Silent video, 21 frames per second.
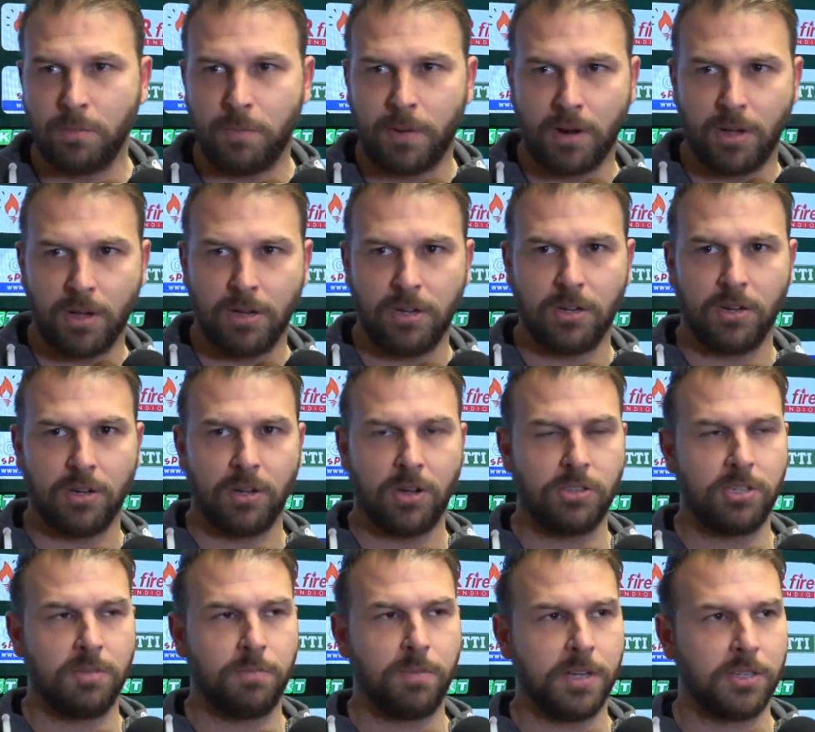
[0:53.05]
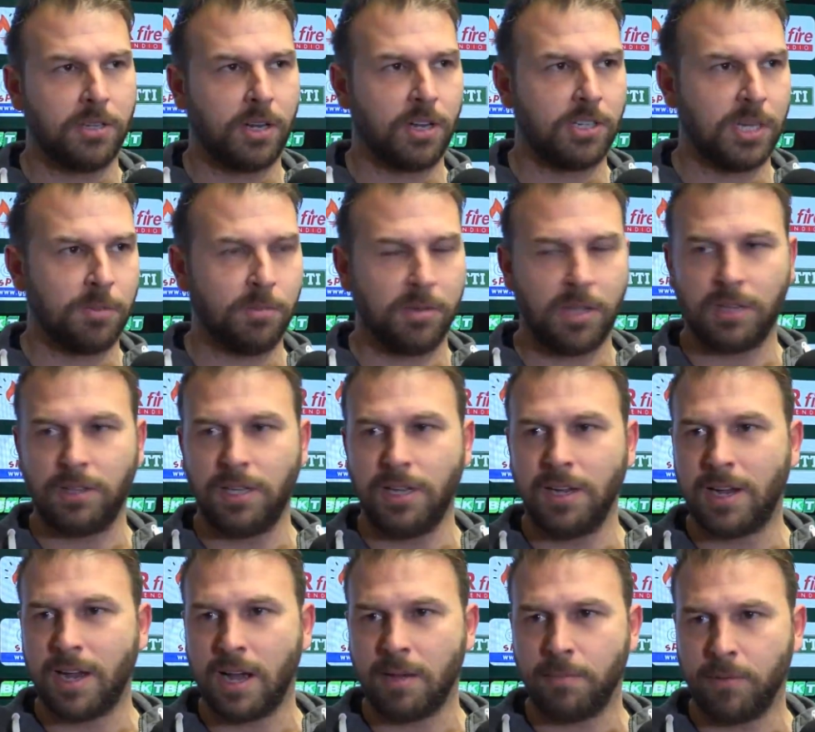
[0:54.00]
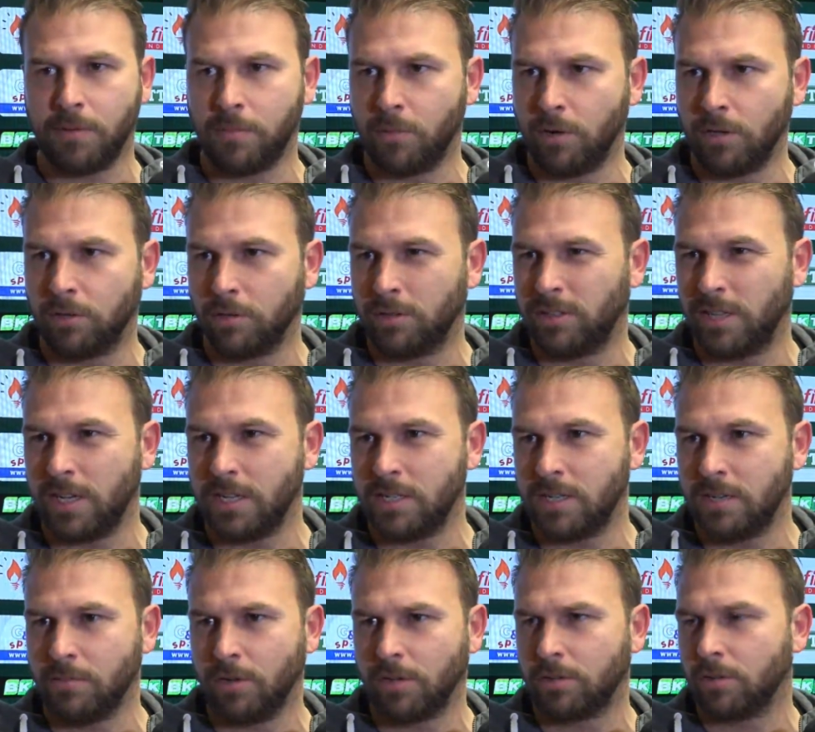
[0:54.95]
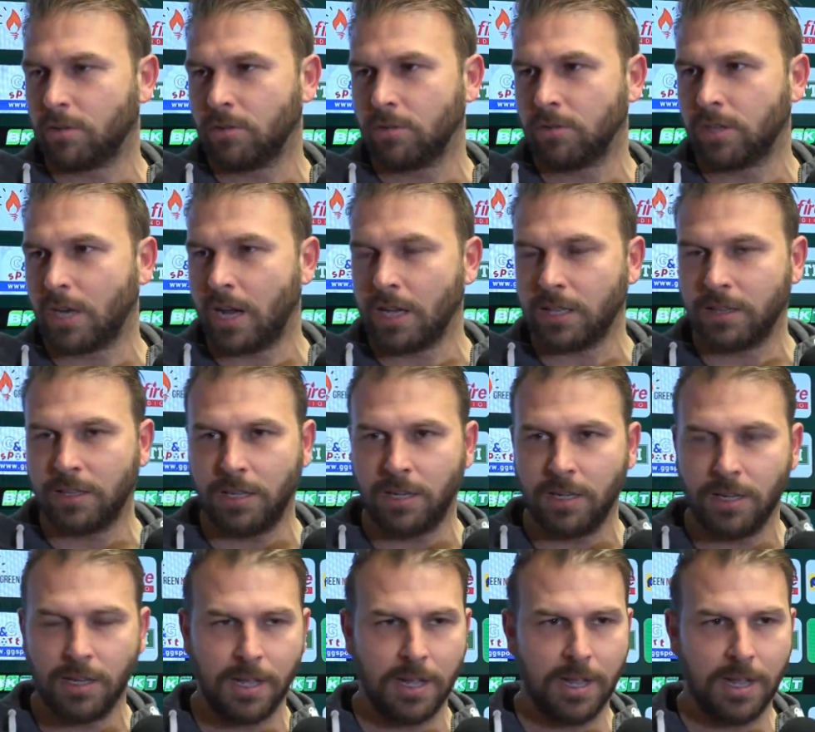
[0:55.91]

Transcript: però io oggi penso che siamo andati in campo molto tesi, molto contratti,